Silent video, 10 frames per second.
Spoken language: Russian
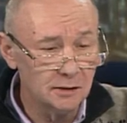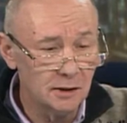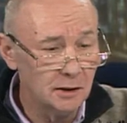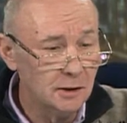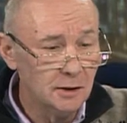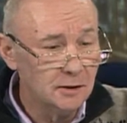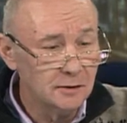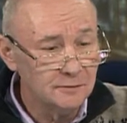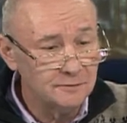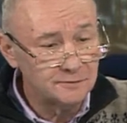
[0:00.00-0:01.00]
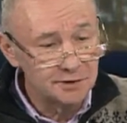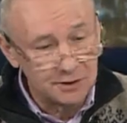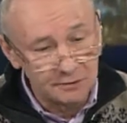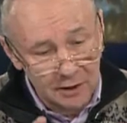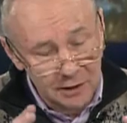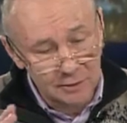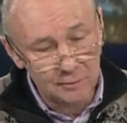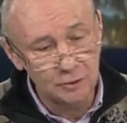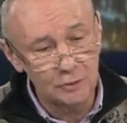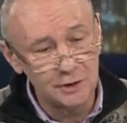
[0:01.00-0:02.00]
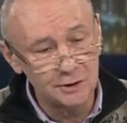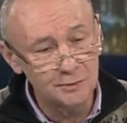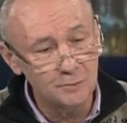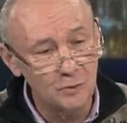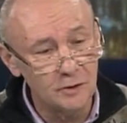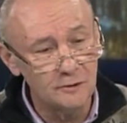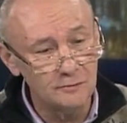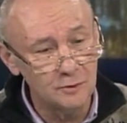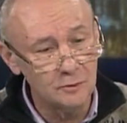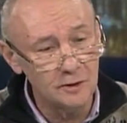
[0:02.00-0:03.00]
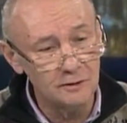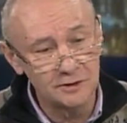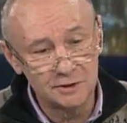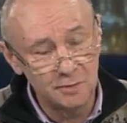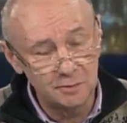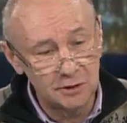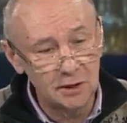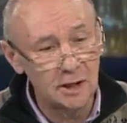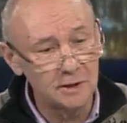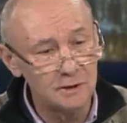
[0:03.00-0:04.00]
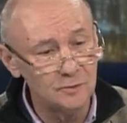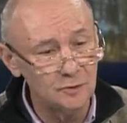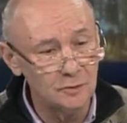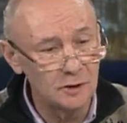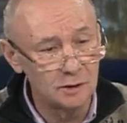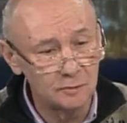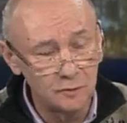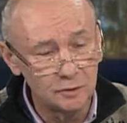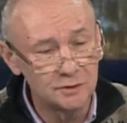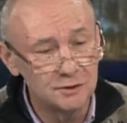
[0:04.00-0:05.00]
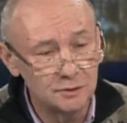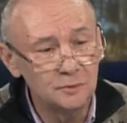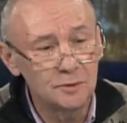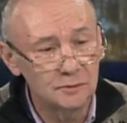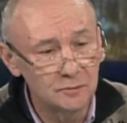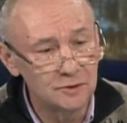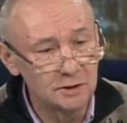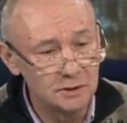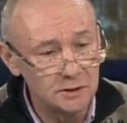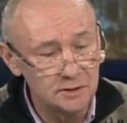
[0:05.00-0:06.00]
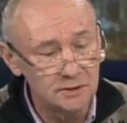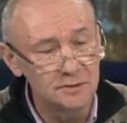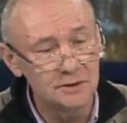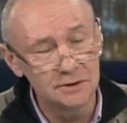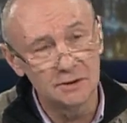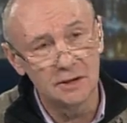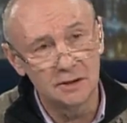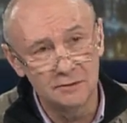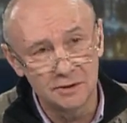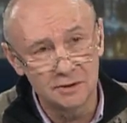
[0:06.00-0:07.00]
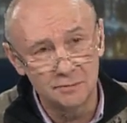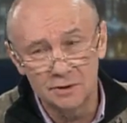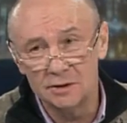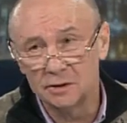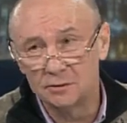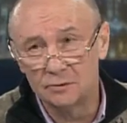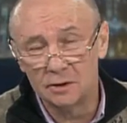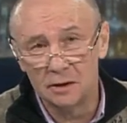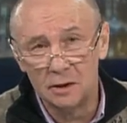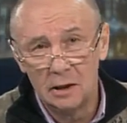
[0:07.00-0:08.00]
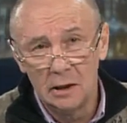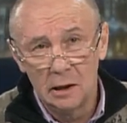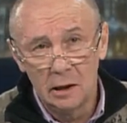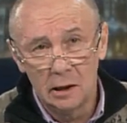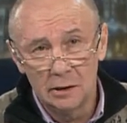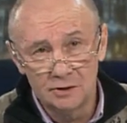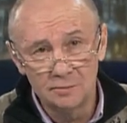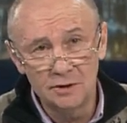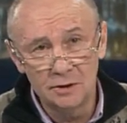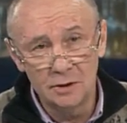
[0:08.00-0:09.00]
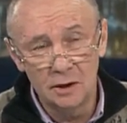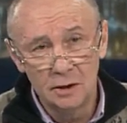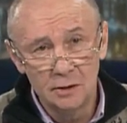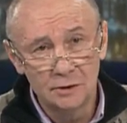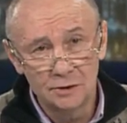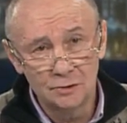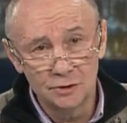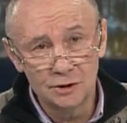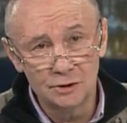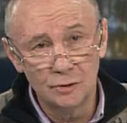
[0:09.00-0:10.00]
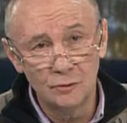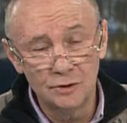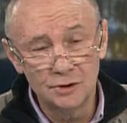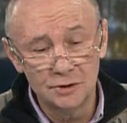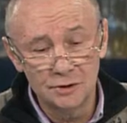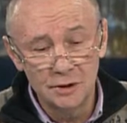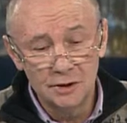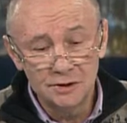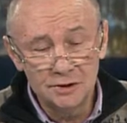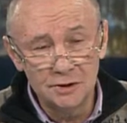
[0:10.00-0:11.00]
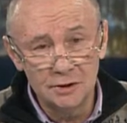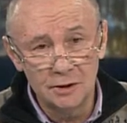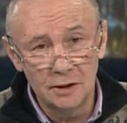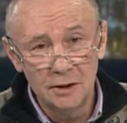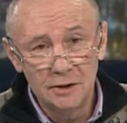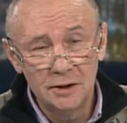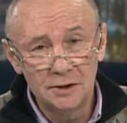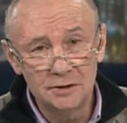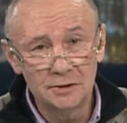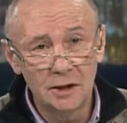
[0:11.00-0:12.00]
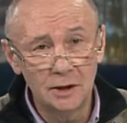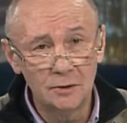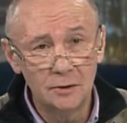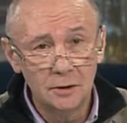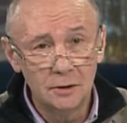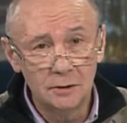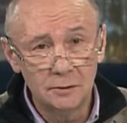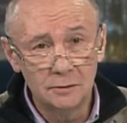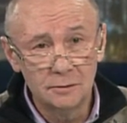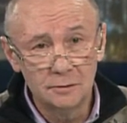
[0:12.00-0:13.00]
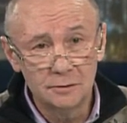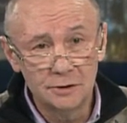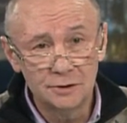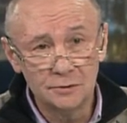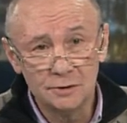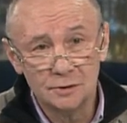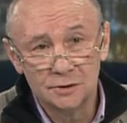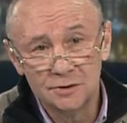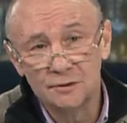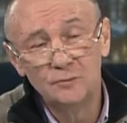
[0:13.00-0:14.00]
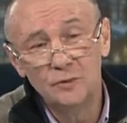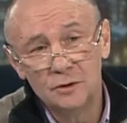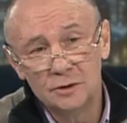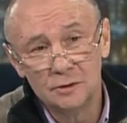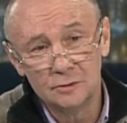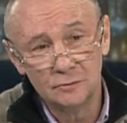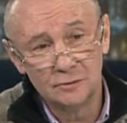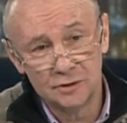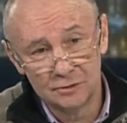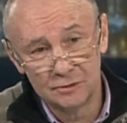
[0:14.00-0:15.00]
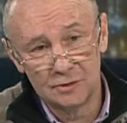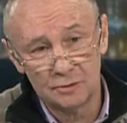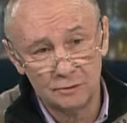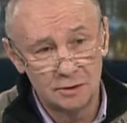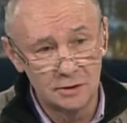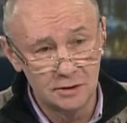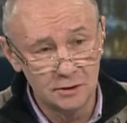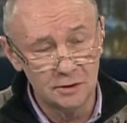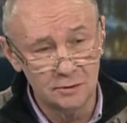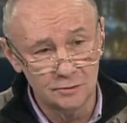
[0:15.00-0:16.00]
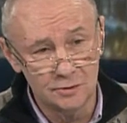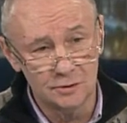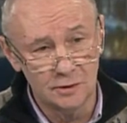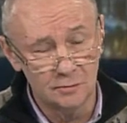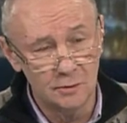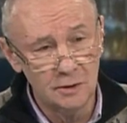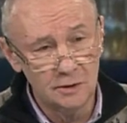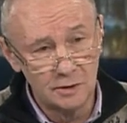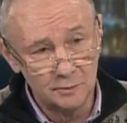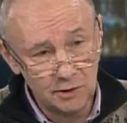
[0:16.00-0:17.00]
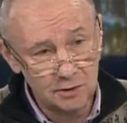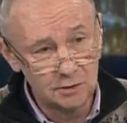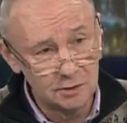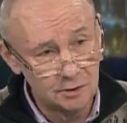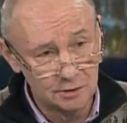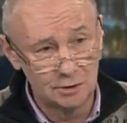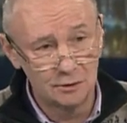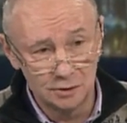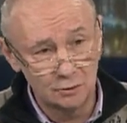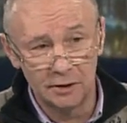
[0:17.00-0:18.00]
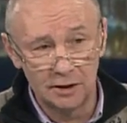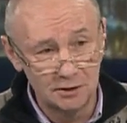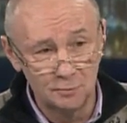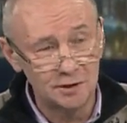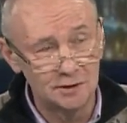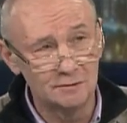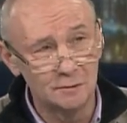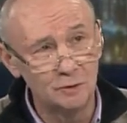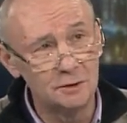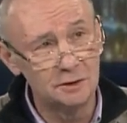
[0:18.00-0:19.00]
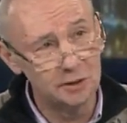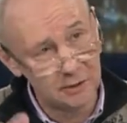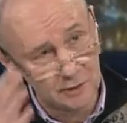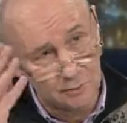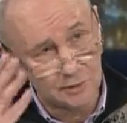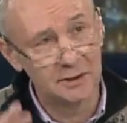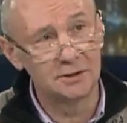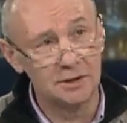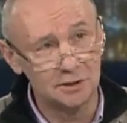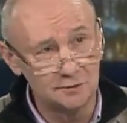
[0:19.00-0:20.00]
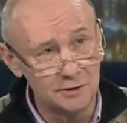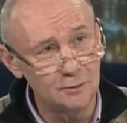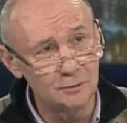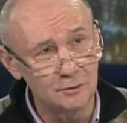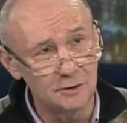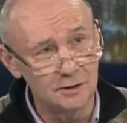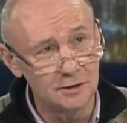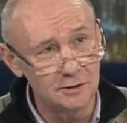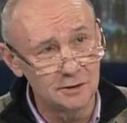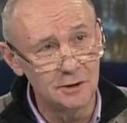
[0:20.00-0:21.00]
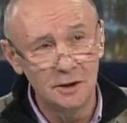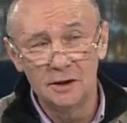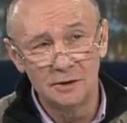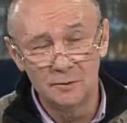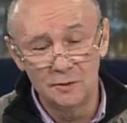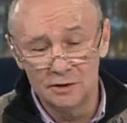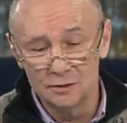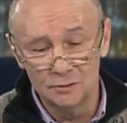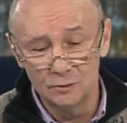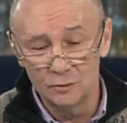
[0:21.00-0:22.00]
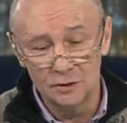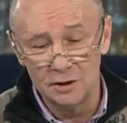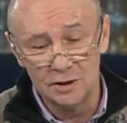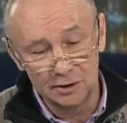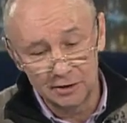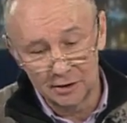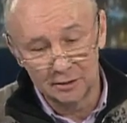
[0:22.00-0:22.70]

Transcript: она вызывает много споров, много воспоминаний, много эмоций, ну, потому что это действительно знаковое событие, которое а, изменило нашу жизнь очень сильно. Я не знаю э, насчет свободы, ну, вот сегодня люди ходили тоже там на митинг, я не знаю, насколько они были свободны или там сказали сверху, что надо идти на митинг, но шли они на